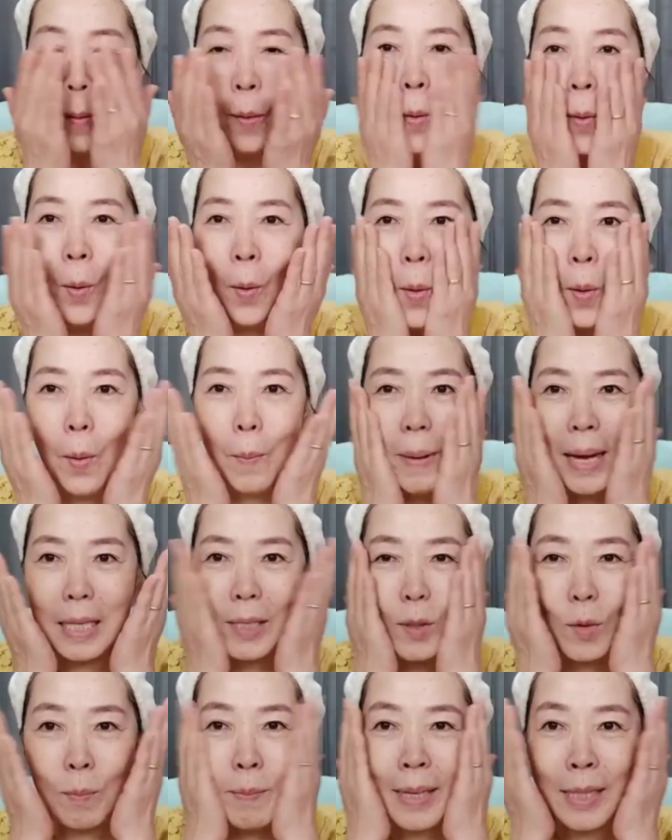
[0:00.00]
오
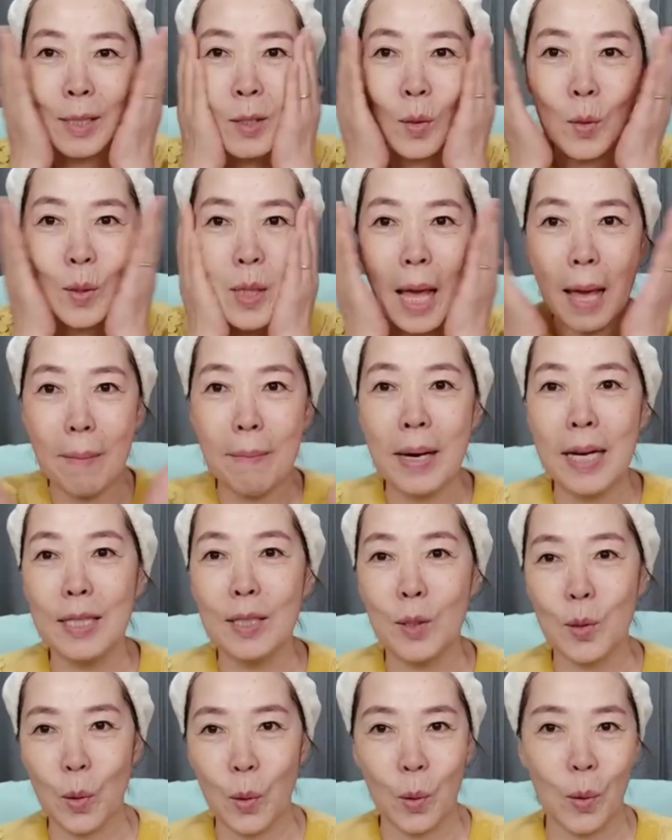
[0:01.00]
만족 만족
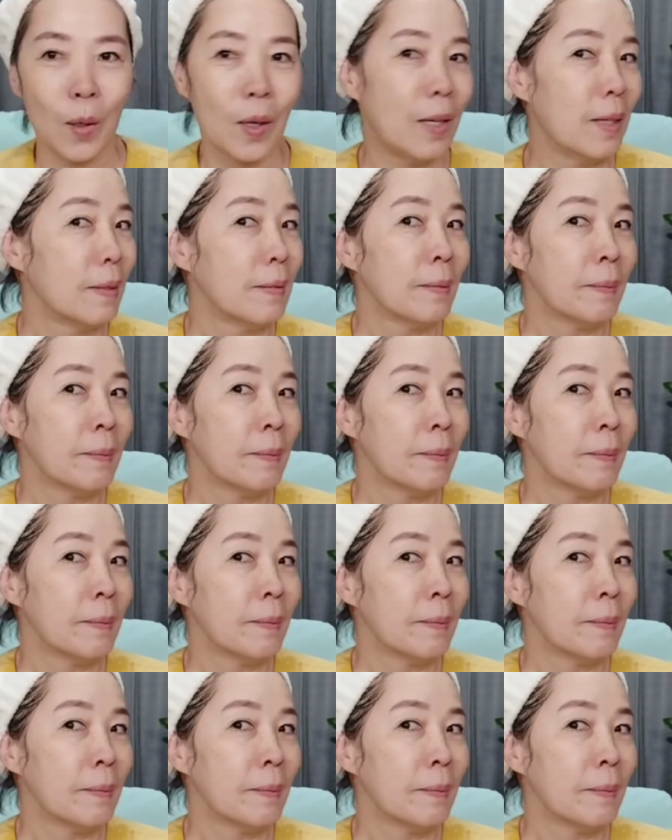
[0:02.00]
대만족.